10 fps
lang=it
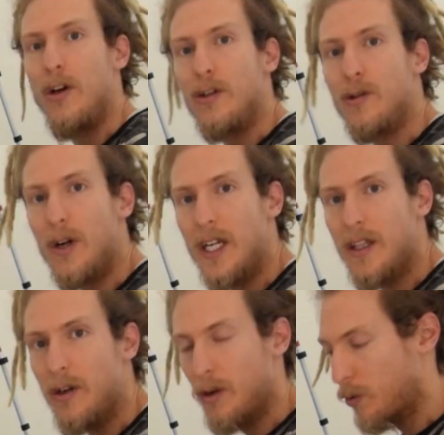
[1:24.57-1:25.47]
Sul
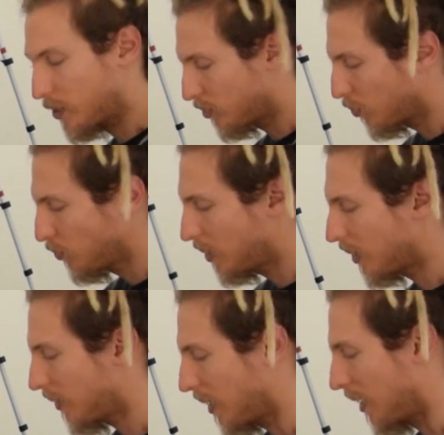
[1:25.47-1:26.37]
retro questo
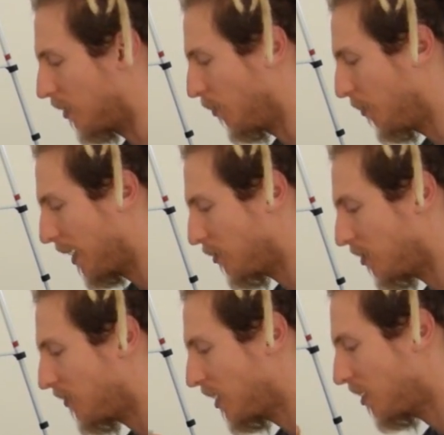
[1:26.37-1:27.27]
router ha un paio
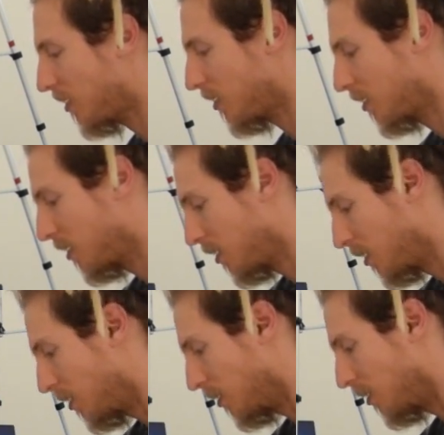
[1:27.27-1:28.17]
di viti
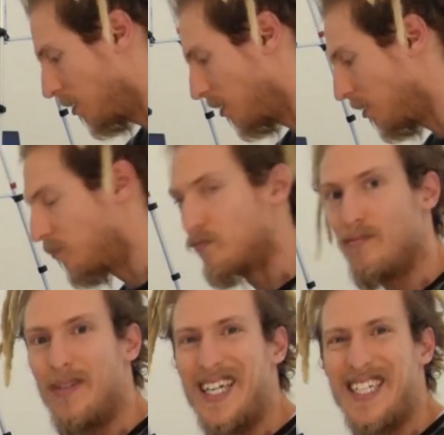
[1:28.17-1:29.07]
ehm,
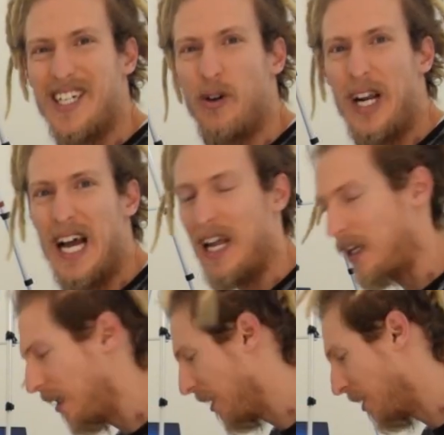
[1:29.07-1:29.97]

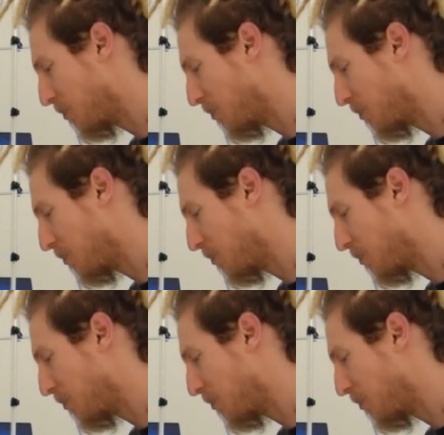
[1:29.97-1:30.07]
esagonali e